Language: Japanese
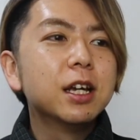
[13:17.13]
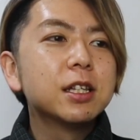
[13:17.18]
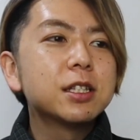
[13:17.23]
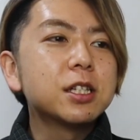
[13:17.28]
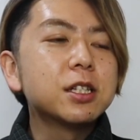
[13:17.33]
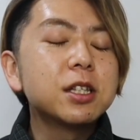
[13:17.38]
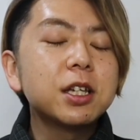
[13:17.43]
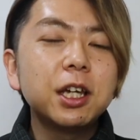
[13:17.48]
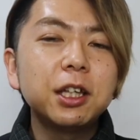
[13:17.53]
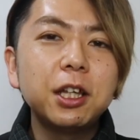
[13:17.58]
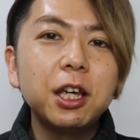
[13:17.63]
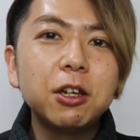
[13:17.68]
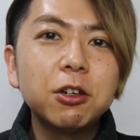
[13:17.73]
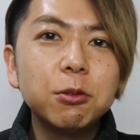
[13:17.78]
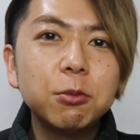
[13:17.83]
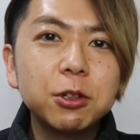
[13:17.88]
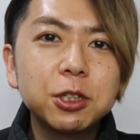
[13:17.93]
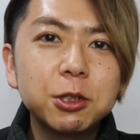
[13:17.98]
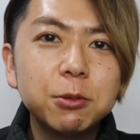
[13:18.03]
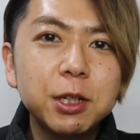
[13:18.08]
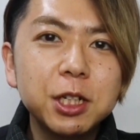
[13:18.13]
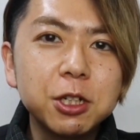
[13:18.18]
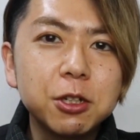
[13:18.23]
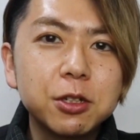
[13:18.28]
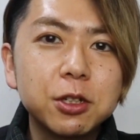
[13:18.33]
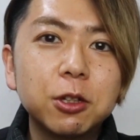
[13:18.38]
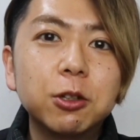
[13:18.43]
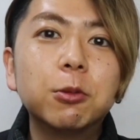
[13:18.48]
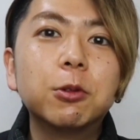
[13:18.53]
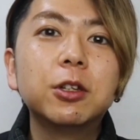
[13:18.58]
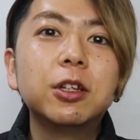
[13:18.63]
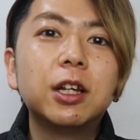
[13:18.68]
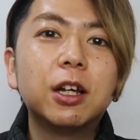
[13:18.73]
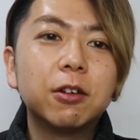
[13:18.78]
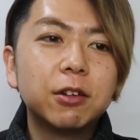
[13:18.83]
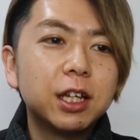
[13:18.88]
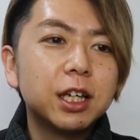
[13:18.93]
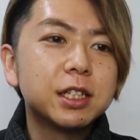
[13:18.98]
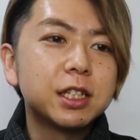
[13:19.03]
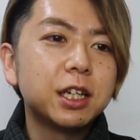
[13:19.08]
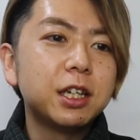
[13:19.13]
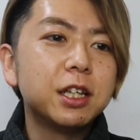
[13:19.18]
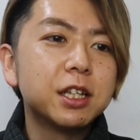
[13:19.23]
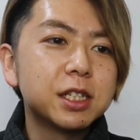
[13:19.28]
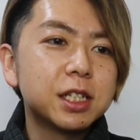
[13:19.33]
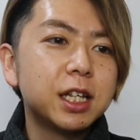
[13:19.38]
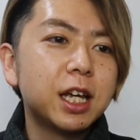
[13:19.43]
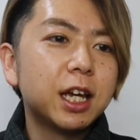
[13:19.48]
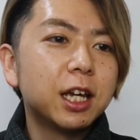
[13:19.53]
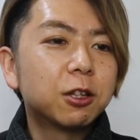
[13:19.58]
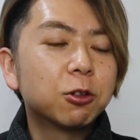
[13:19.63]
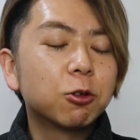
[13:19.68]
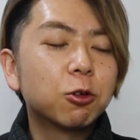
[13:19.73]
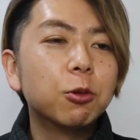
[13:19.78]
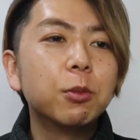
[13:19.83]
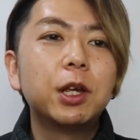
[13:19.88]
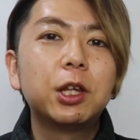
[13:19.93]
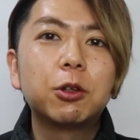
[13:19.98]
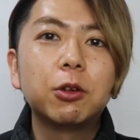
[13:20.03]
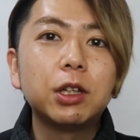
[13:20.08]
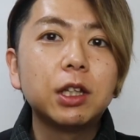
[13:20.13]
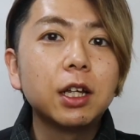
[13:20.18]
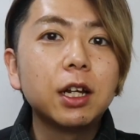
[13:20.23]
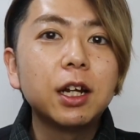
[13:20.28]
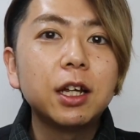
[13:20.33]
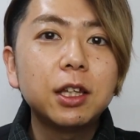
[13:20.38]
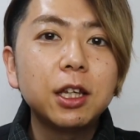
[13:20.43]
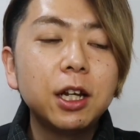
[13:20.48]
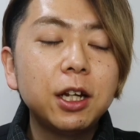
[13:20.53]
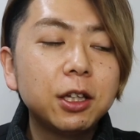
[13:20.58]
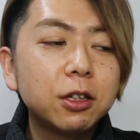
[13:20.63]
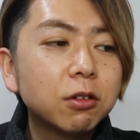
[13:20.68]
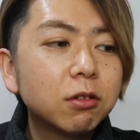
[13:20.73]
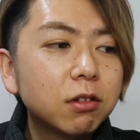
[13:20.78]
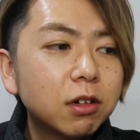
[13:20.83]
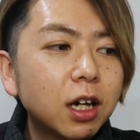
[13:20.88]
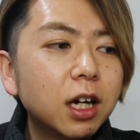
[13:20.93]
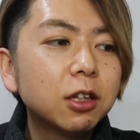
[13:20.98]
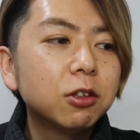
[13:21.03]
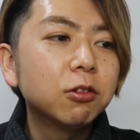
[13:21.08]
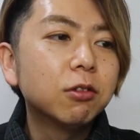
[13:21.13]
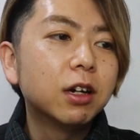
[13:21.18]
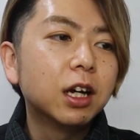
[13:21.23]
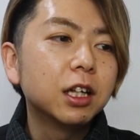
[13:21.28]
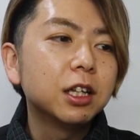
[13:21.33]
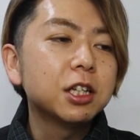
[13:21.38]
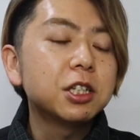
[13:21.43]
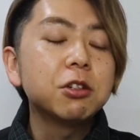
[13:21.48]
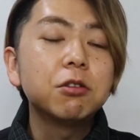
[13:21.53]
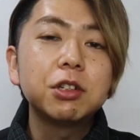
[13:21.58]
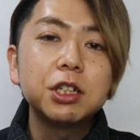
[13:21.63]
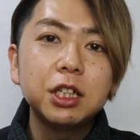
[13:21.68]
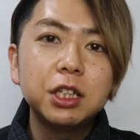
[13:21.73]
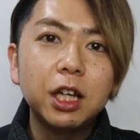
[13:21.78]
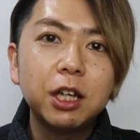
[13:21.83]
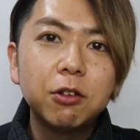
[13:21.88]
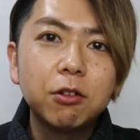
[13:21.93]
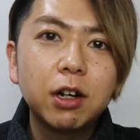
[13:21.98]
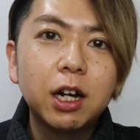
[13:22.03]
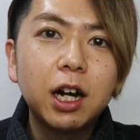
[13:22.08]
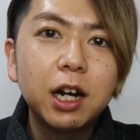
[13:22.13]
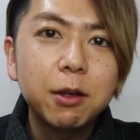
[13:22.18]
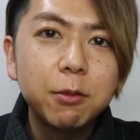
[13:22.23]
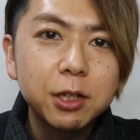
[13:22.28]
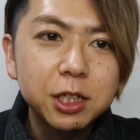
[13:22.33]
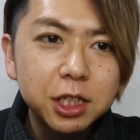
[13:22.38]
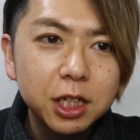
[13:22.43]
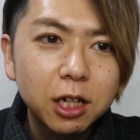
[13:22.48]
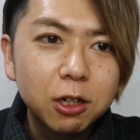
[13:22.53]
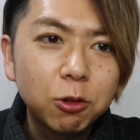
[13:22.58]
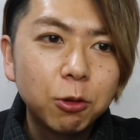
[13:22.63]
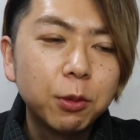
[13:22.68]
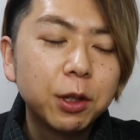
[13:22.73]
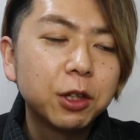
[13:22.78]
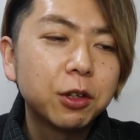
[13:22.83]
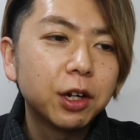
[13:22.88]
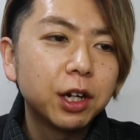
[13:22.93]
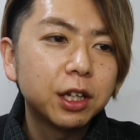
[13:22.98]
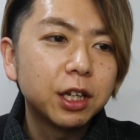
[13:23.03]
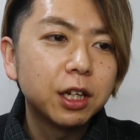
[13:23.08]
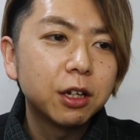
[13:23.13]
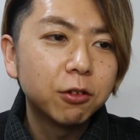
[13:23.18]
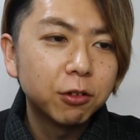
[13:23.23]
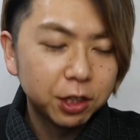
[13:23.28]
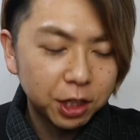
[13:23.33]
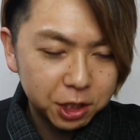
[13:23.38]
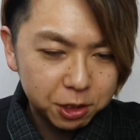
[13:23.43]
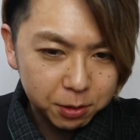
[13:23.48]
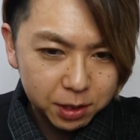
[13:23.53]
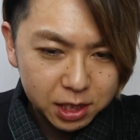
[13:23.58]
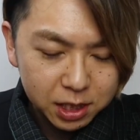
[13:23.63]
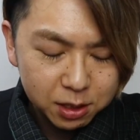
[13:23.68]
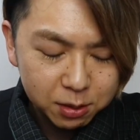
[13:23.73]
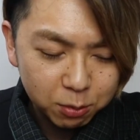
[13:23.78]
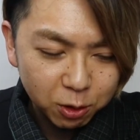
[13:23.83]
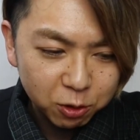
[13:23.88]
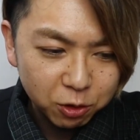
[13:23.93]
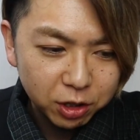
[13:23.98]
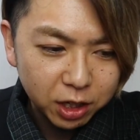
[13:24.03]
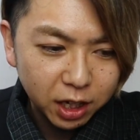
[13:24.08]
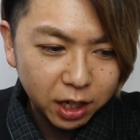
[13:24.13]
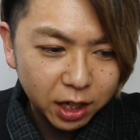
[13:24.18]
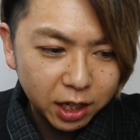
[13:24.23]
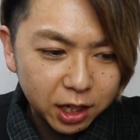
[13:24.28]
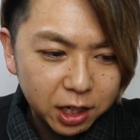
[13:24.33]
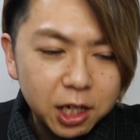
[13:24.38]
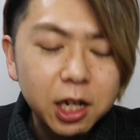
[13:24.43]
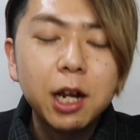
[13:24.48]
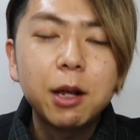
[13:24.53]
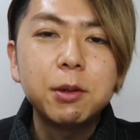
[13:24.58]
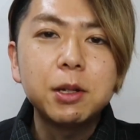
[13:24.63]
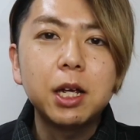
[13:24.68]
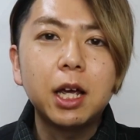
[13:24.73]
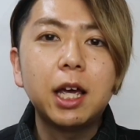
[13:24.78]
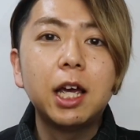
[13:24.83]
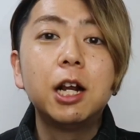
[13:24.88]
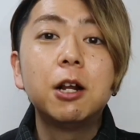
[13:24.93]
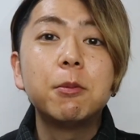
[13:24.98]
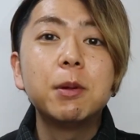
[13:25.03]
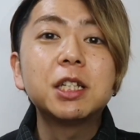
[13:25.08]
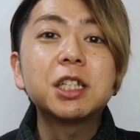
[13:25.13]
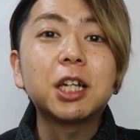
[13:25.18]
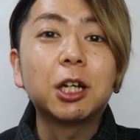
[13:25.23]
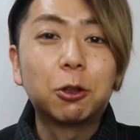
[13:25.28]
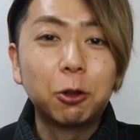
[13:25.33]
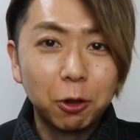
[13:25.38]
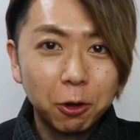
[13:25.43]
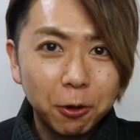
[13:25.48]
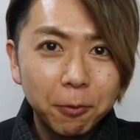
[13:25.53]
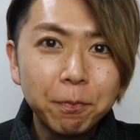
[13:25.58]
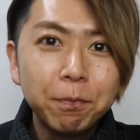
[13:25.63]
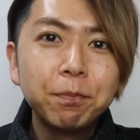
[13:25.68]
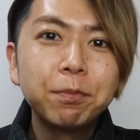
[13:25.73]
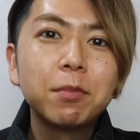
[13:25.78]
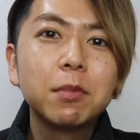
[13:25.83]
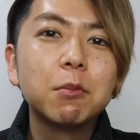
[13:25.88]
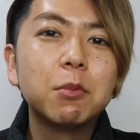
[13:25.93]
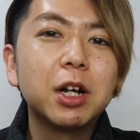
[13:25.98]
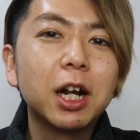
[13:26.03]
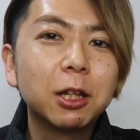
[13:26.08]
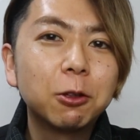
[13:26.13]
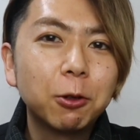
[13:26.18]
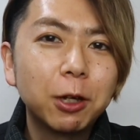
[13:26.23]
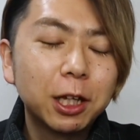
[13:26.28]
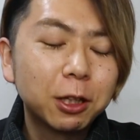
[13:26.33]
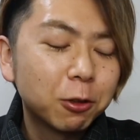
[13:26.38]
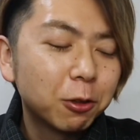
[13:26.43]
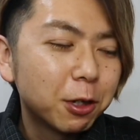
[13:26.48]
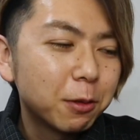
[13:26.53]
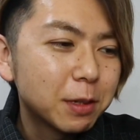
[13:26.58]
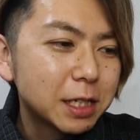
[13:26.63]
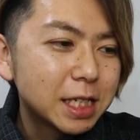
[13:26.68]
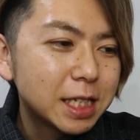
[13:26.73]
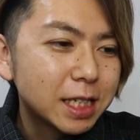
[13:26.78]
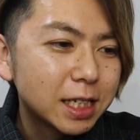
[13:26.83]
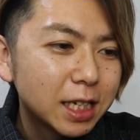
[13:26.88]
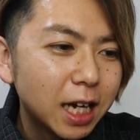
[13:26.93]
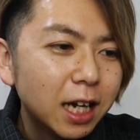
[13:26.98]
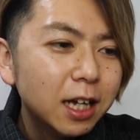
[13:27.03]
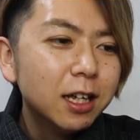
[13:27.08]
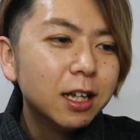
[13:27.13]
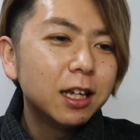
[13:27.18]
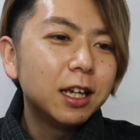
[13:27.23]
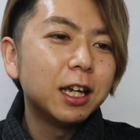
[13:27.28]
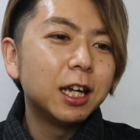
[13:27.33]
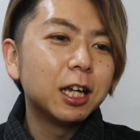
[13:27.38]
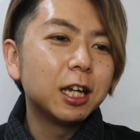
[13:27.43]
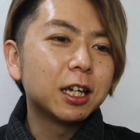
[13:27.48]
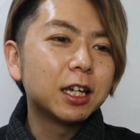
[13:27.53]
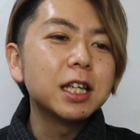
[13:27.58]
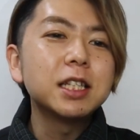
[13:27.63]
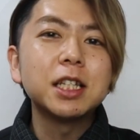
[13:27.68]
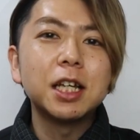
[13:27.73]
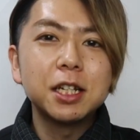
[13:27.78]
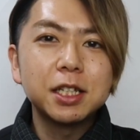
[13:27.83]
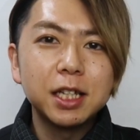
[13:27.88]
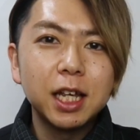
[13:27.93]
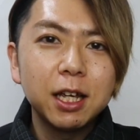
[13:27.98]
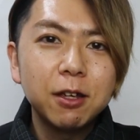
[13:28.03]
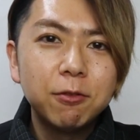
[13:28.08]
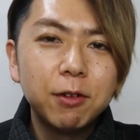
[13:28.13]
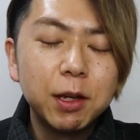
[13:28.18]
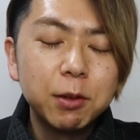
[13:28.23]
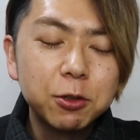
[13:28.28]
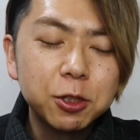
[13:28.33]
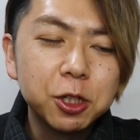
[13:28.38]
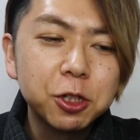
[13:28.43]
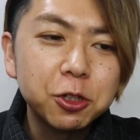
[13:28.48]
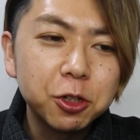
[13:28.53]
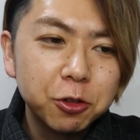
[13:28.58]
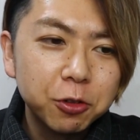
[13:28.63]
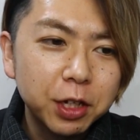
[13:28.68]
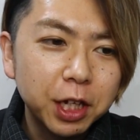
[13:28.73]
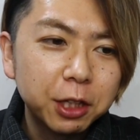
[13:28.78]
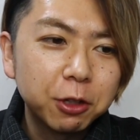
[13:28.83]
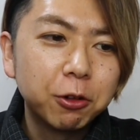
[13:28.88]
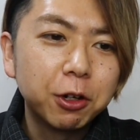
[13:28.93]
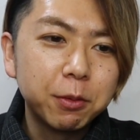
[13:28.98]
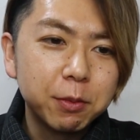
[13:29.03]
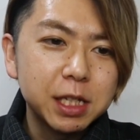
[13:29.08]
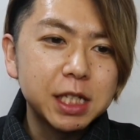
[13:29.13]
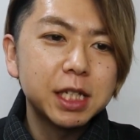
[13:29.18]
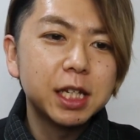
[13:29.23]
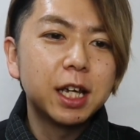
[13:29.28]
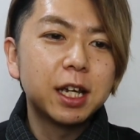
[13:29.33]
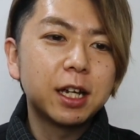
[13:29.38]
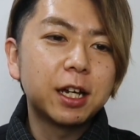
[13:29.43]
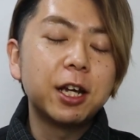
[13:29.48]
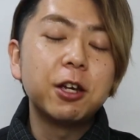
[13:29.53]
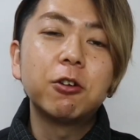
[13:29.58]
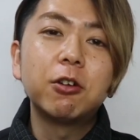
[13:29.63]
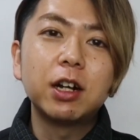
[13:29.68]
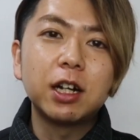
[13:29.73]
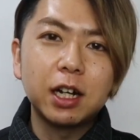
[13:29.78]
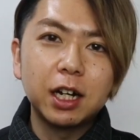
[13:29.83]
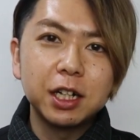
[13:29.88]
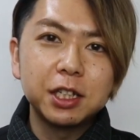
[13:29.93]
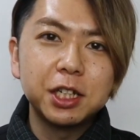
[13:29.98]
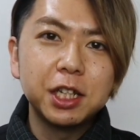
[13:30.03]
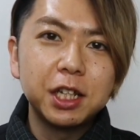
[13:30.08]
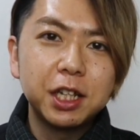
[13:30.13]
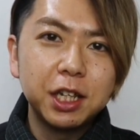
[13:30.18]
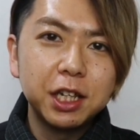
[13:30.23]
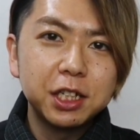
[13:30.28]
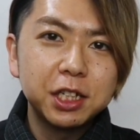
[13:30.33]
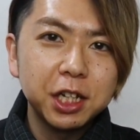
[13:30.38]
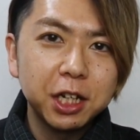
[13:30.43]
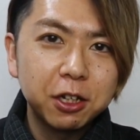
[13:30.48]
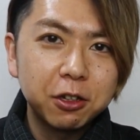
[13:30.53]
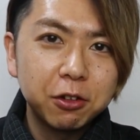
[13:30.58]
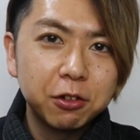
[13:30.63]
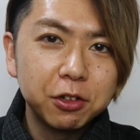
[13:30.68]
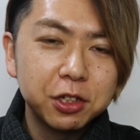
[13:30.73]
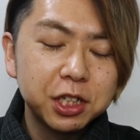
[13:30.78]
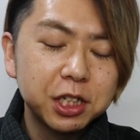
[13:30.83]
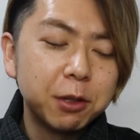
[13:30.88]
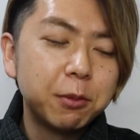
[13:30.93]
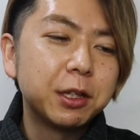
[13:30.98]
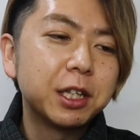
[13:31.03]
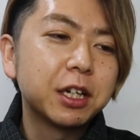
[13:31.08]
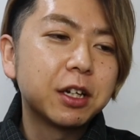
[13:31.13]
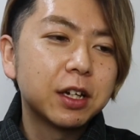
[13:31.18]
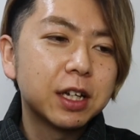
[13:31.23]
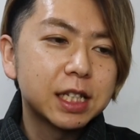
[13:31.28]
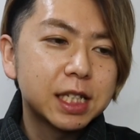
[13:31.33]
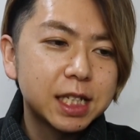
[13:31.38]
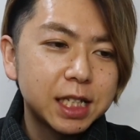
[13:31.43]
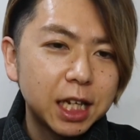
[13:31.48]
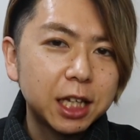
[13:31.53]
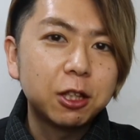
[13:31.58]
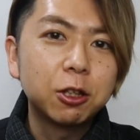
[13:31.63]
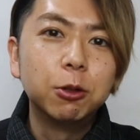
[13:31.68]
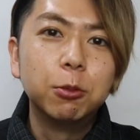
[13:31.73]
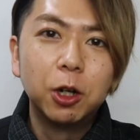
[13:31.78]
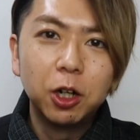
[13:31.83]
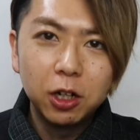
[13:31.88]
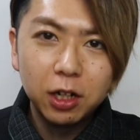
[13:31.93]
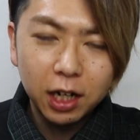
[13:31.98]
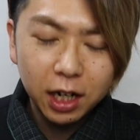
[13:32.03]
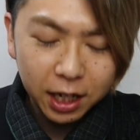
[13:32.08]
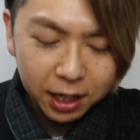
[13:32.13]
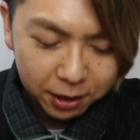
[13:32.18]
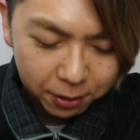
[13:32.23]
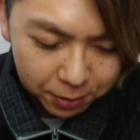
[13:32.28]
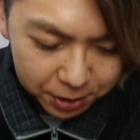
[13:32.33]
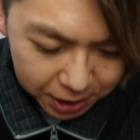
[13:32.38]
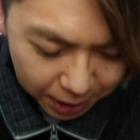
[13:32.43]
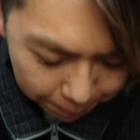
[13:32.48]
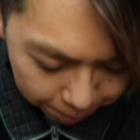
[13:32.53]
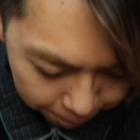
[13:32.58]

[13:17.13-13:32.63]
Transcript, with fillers: 続けていくモチベーションそのものなので、ぜひですね、えっと、コメントいただいたりとか、あとは話してほしい内容がありましたらコメント欄にお願いします。僕がヘルベチカというブランドをやっておりますが、えー、現在ですね、ウェブ受注受けております。えー、概要欄からぜひチェックしてみてください。どうもありがとうございま